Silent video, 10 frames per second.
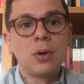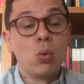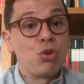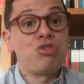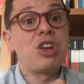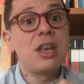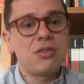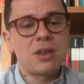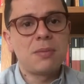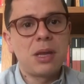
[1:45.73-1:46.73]

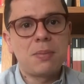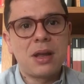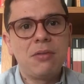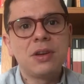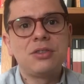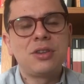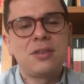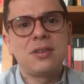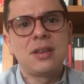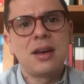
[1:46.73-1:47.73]
urgente também para refletir
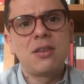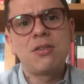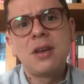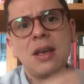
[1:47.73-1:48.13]
as cidades,